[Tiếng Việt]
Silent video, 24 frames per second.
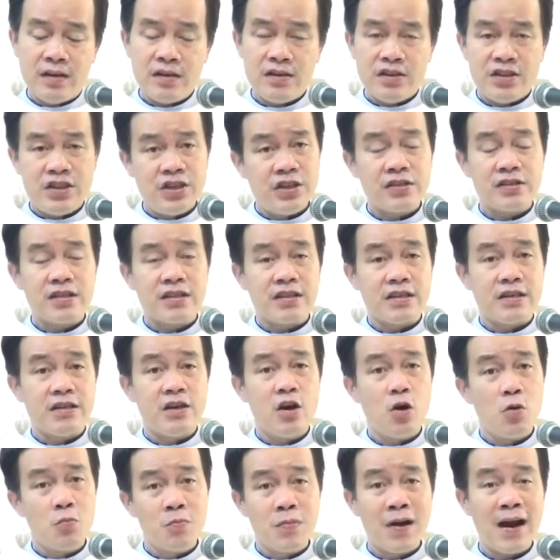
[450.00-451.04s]
Trước sự
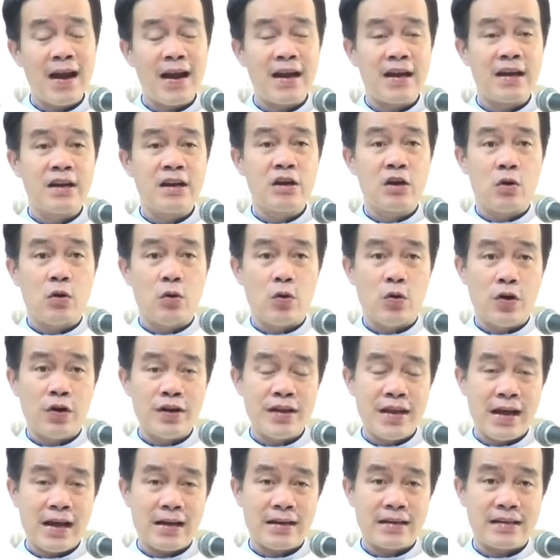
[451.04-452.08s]
hung hăng của
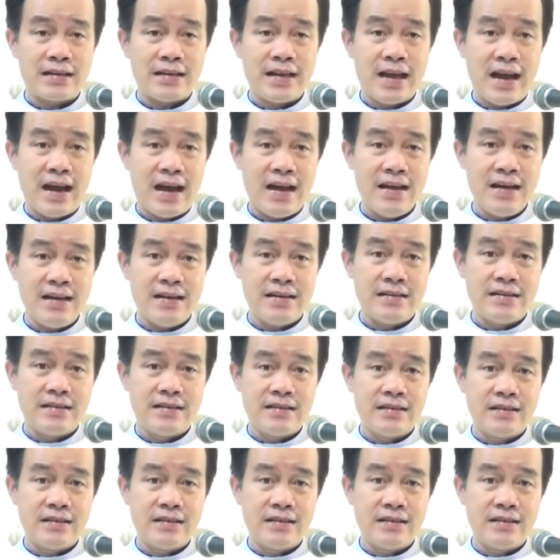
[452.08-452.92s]
giặc giả,